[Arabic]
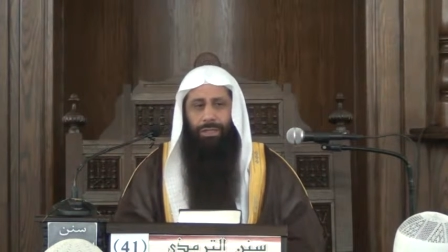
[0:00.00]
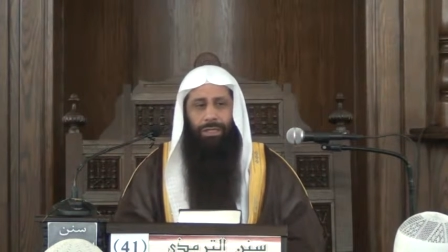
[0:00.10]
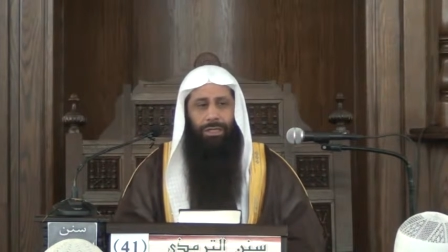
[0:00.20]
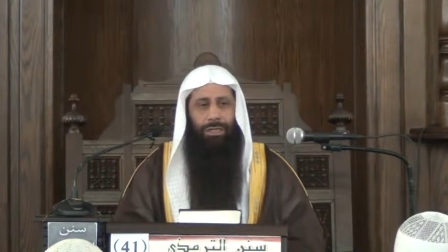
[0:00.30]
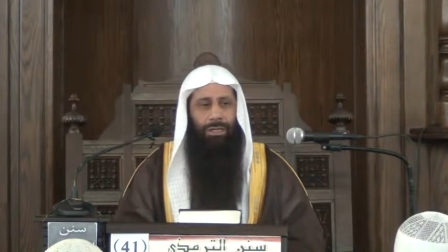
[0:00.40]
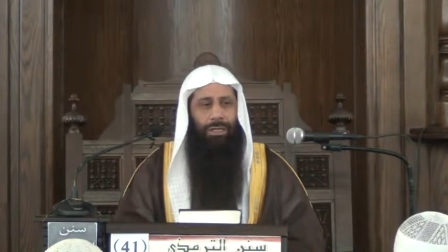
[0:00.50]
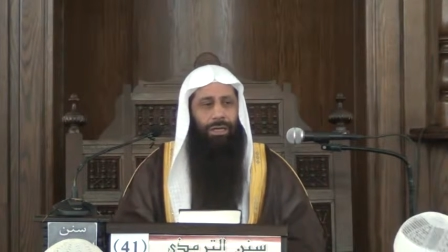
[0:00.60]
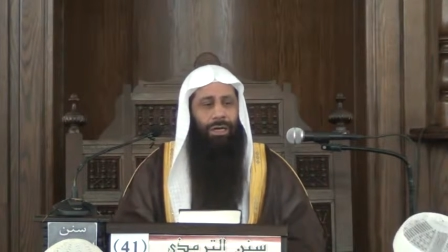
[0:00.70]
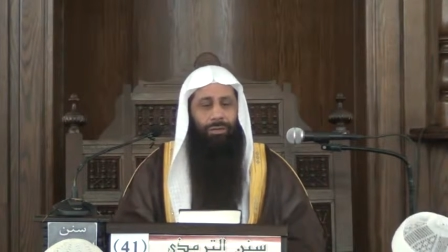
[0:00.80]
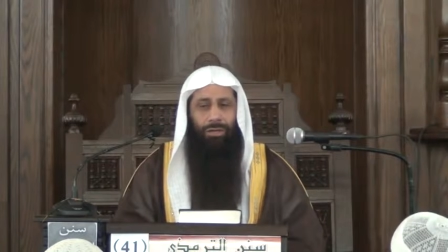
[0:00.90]
آه،
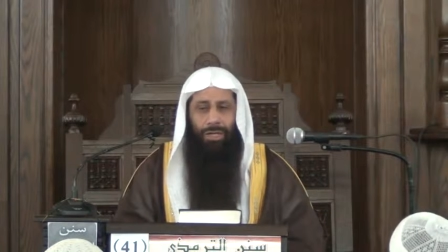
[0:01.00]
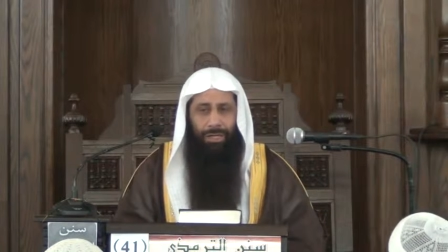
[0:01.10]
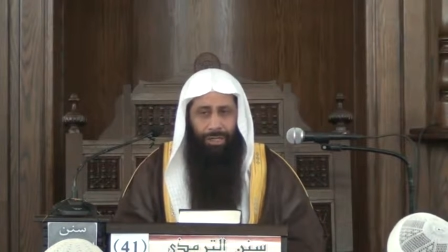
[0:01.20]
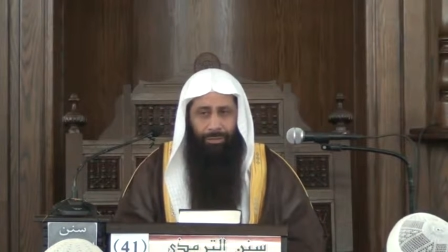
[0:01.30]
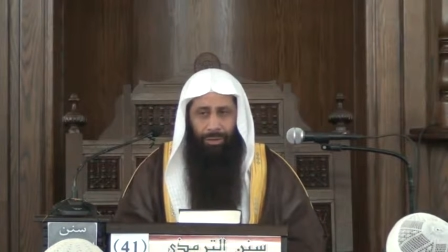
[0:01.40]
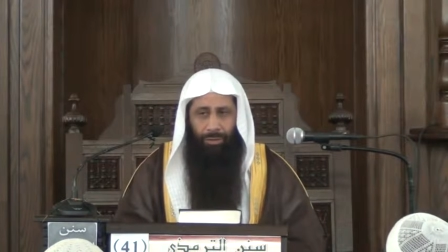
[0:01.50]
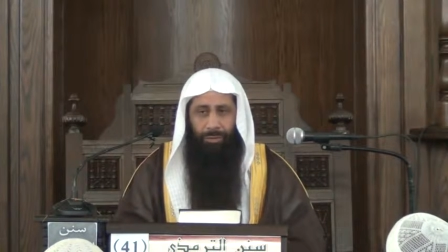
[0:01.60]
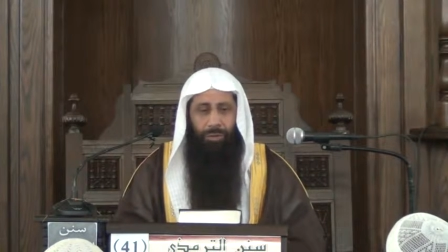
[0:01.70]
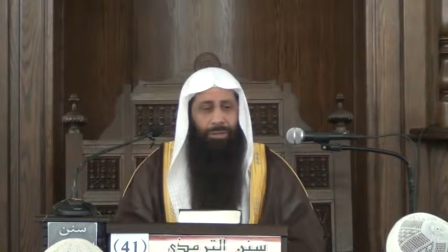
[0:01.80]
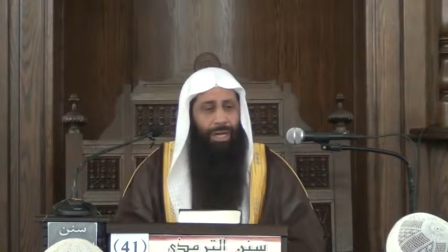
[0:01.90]
هؤلاء الذين
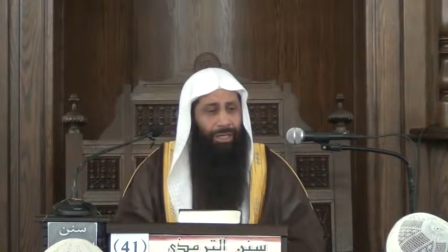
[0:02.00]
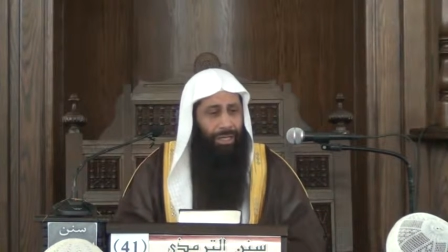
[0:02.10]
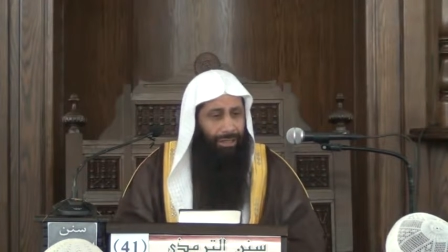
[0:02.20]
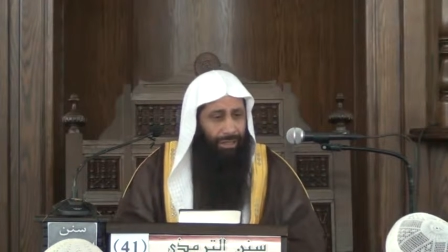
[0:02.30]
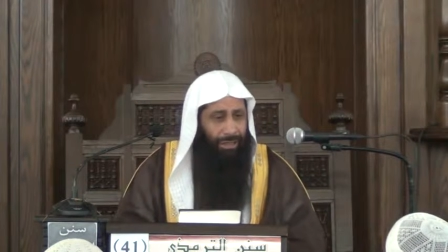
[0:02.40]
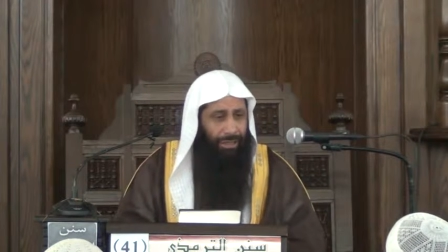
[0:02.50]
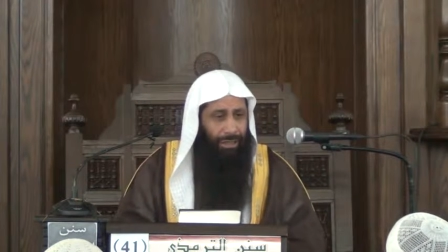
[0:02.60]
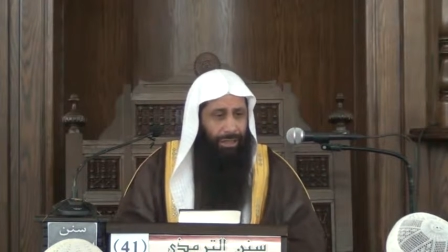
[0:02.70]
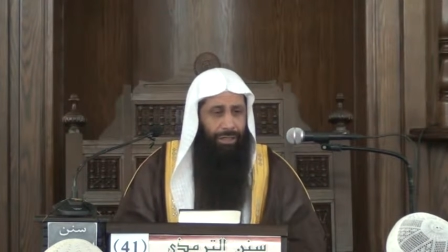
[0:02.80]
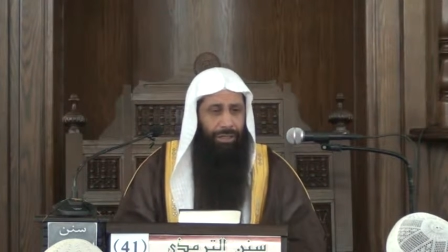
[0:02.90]
ومنهم هذان
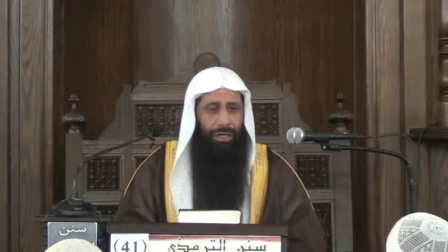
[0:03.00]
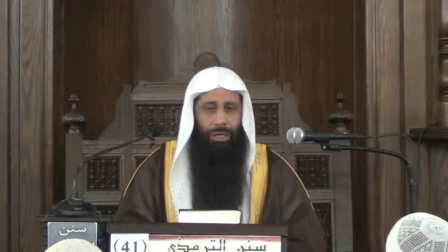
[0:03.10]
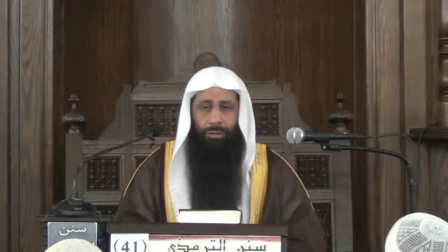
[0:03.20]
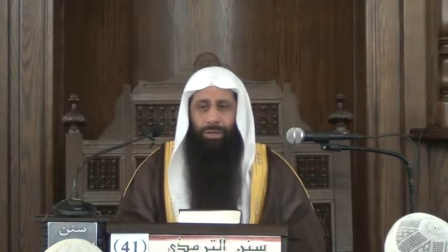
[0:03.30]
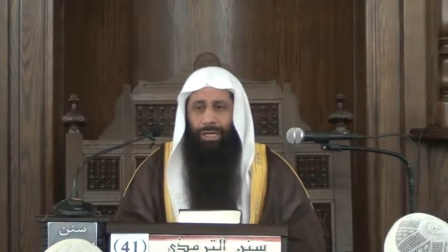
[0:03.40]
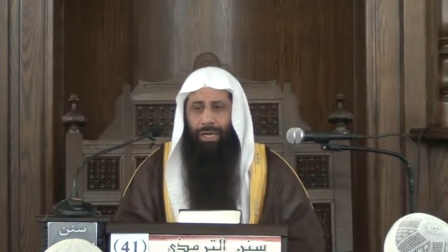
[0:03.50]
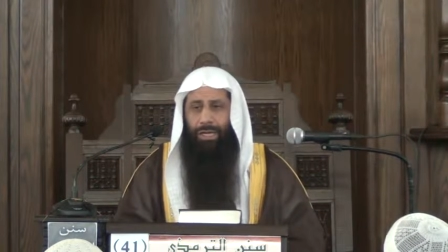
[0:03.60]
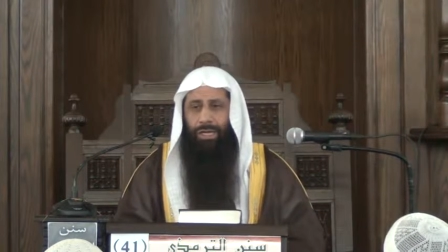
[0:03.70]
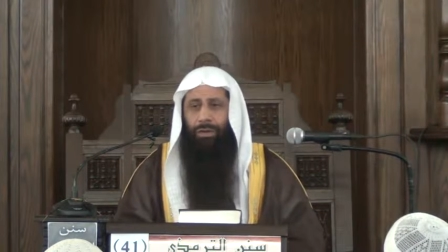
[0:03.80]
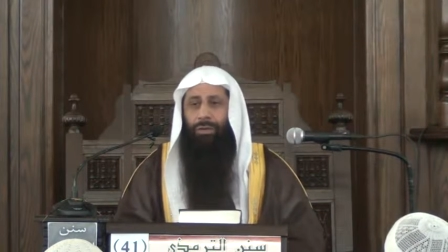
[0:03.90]
الذين رويا
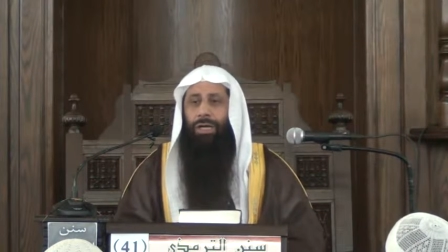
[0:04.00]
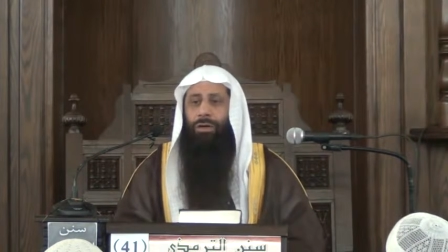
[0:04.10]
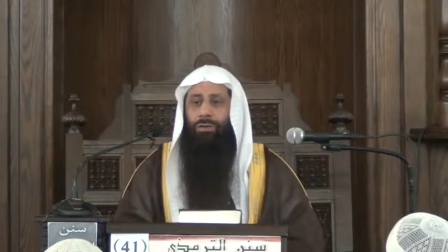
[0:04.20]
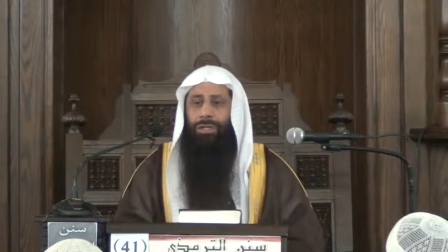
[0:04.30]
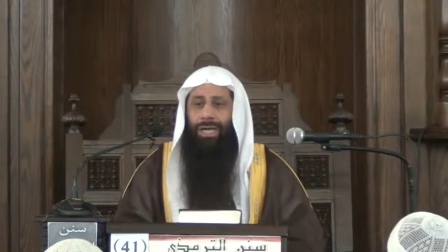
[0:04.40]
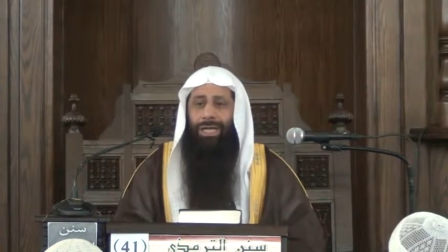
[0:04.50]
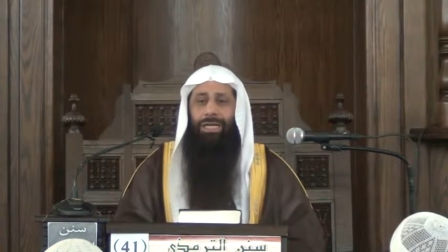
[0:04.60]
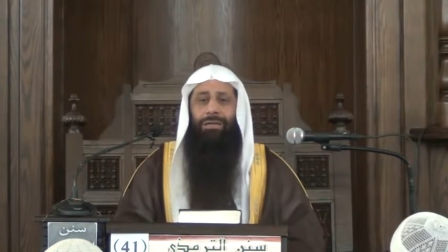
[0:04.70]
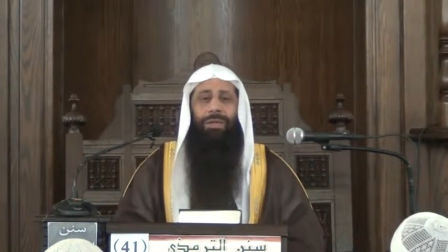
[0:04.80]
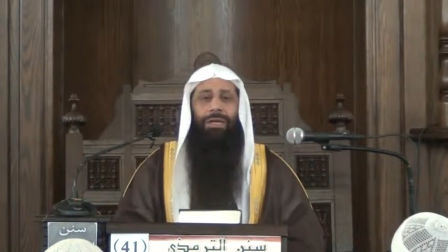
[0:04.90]
هذا روياه
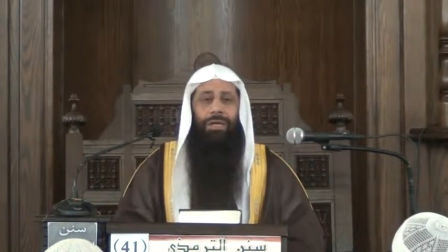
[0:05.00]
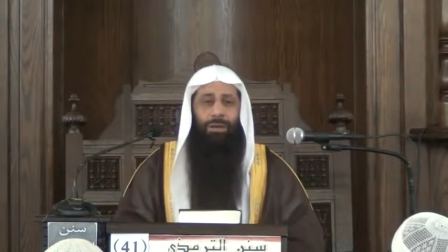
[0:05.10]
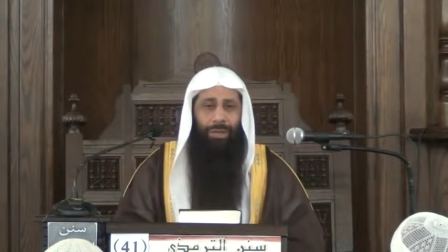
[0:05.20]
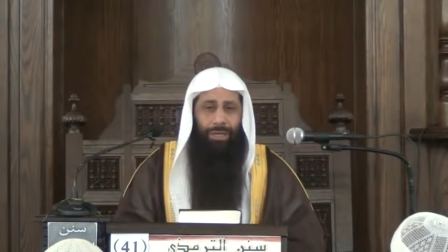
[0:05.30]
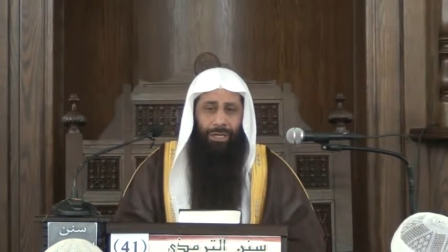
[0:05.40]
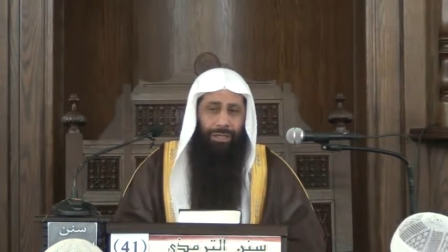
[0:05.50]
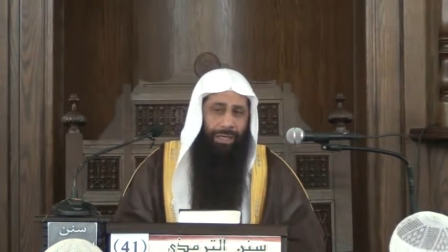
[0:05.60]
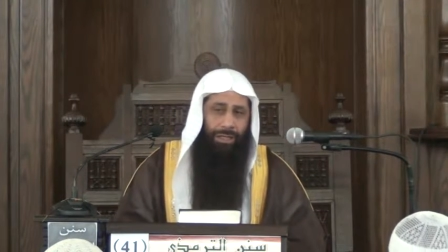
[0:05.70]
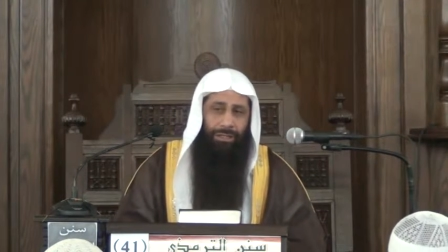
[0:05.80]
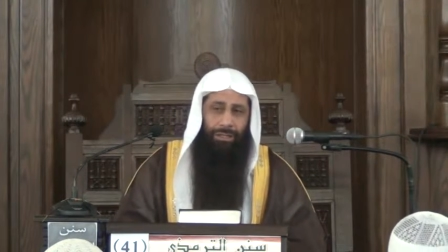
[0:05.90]
لغير من رويا
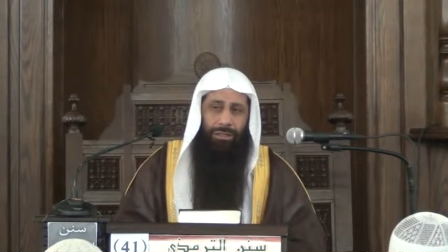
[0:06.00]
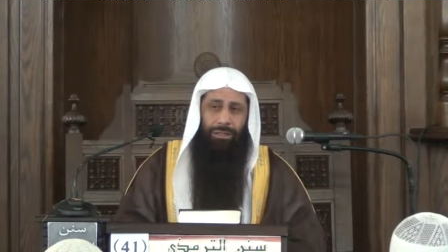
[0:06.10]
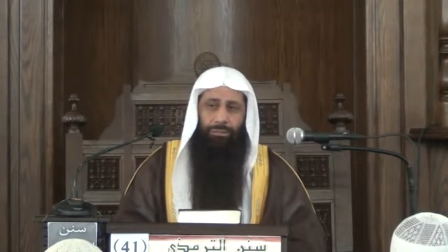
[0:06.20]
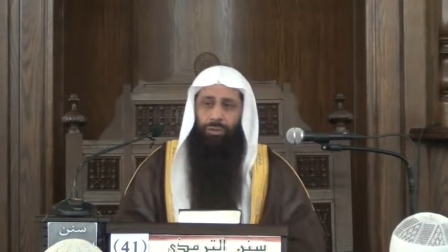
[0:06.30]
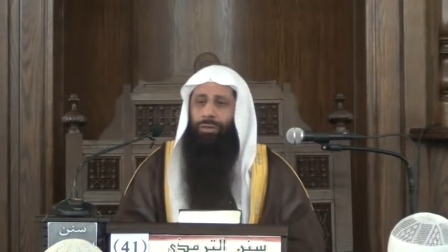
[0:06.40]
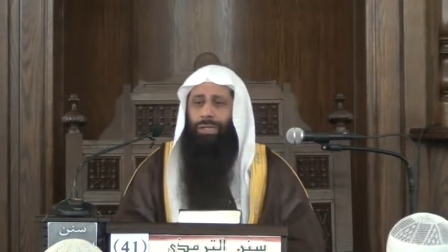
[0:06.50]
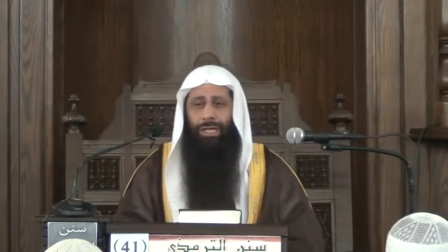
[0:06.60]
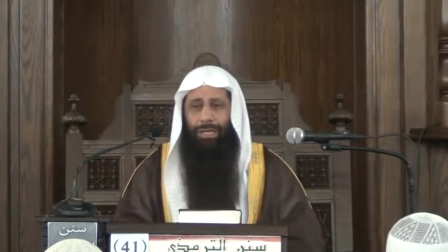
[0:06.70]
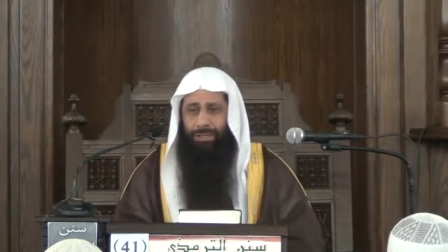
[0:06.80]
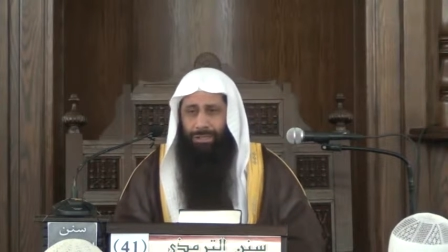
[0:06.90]
ذلك بدون
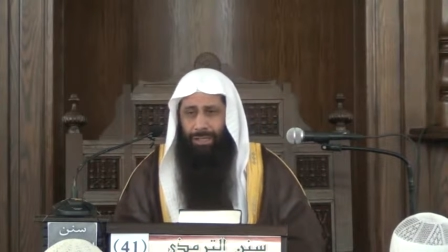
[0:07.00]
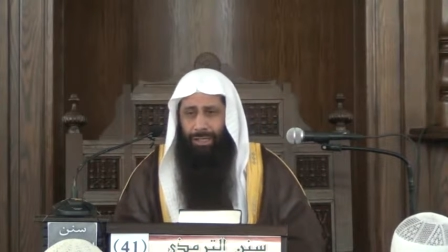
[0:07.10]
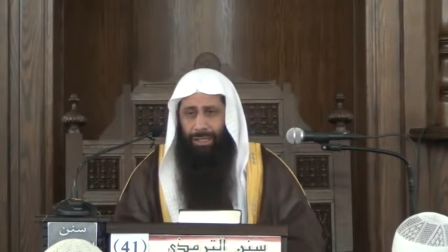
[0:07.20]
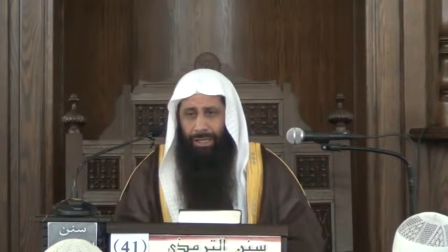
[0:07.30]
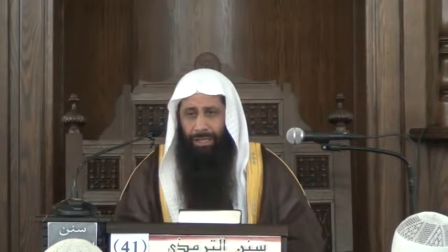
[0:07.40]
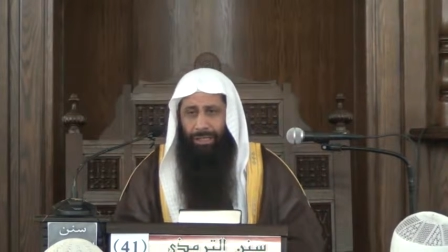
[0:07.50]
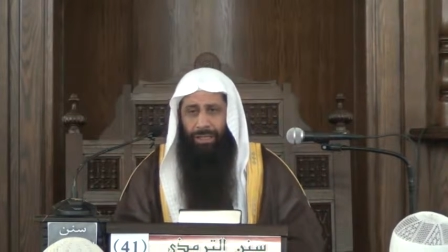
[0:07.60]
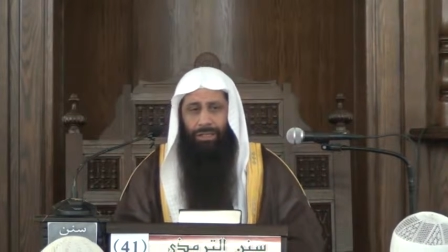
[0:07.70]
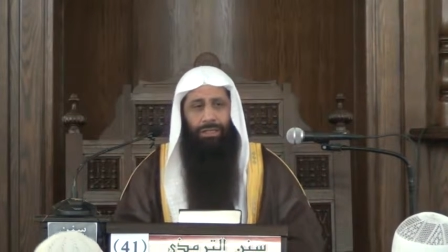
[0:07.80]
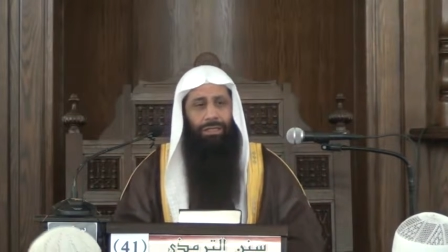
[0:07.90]
هذه الزيادة ثانيا